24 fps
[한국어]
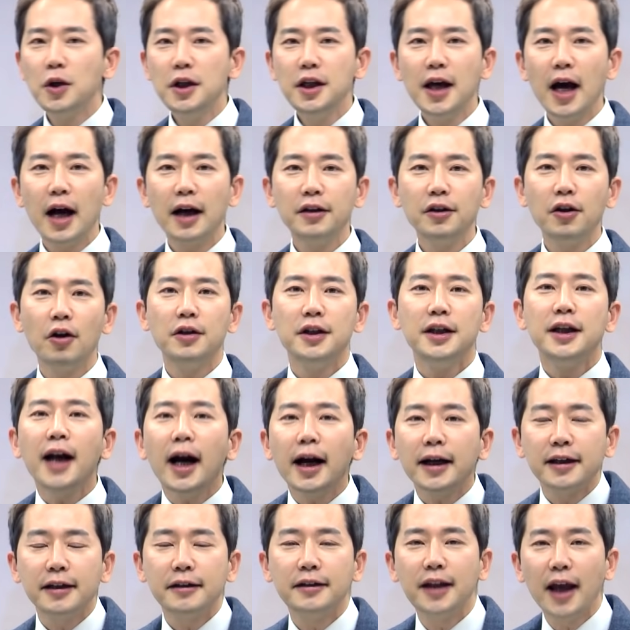2학년
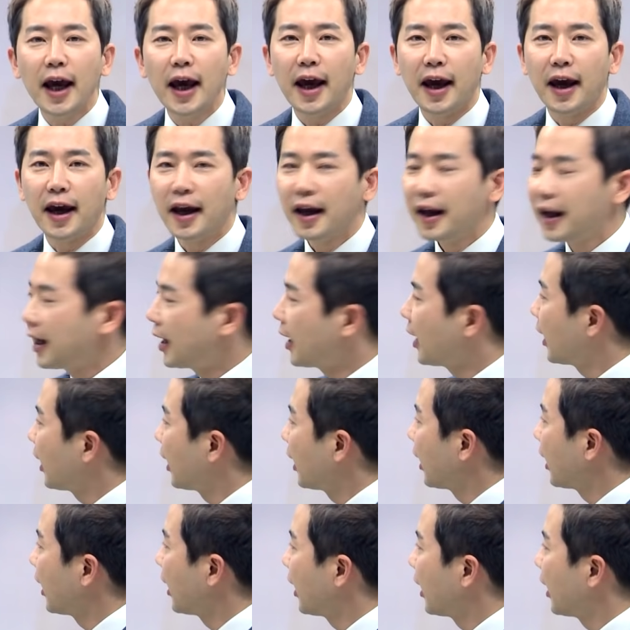1학기 때
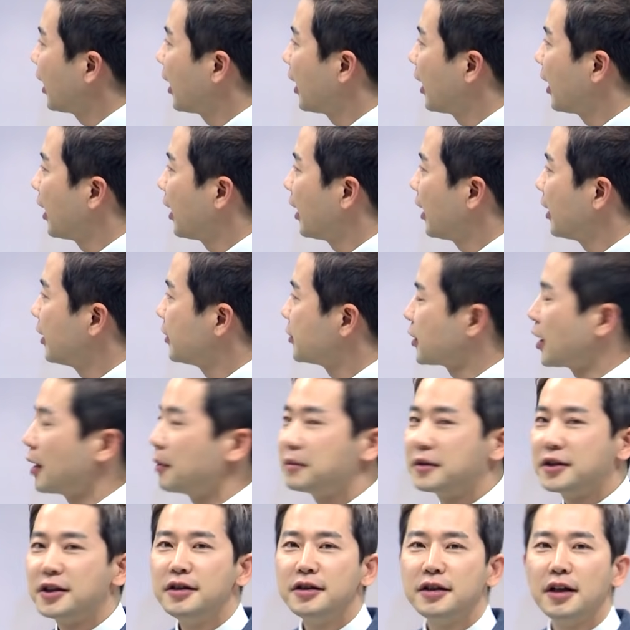
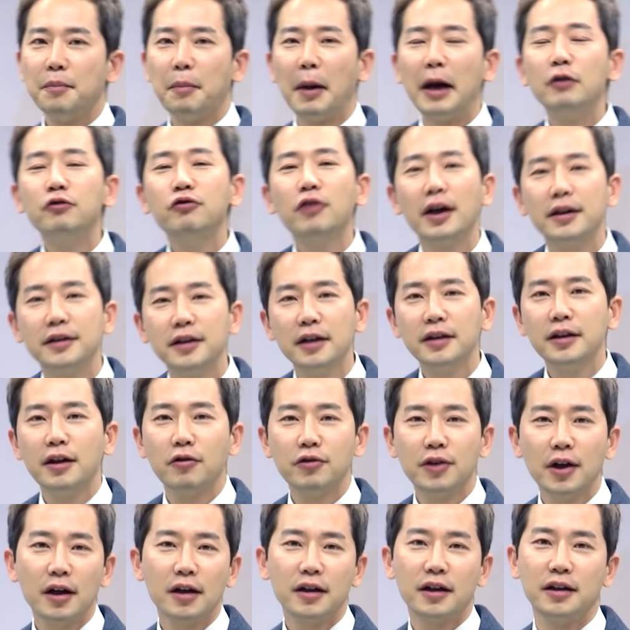참 진짜 말도 안 된다고
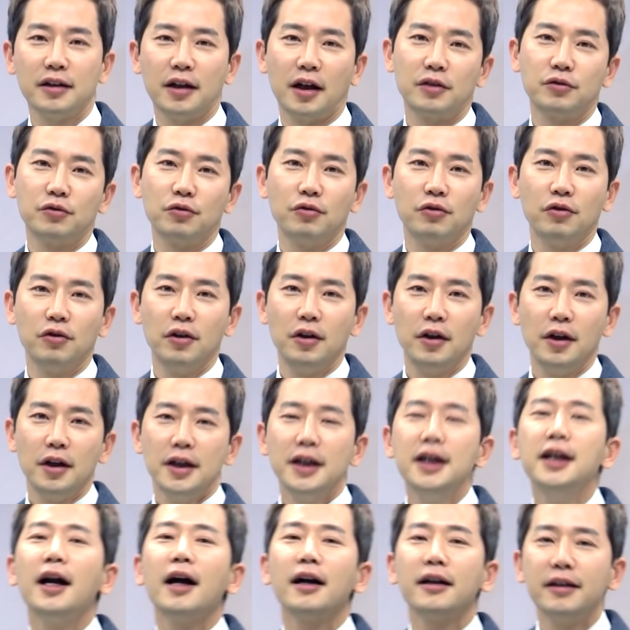생각해 나도
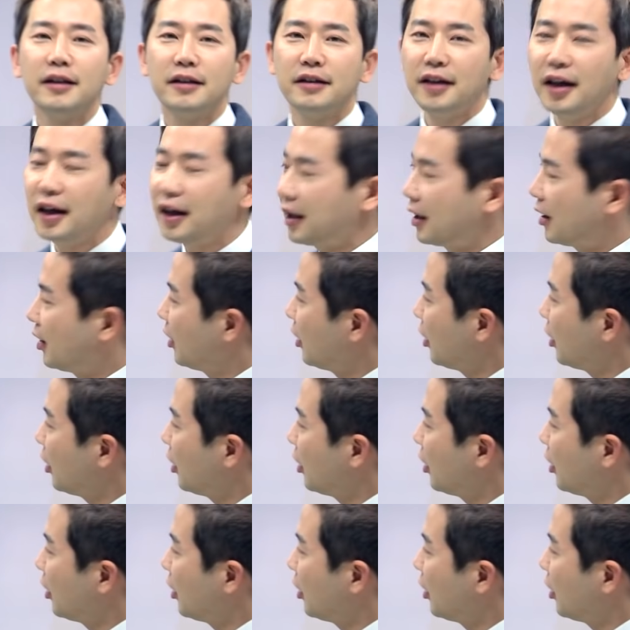1학기 때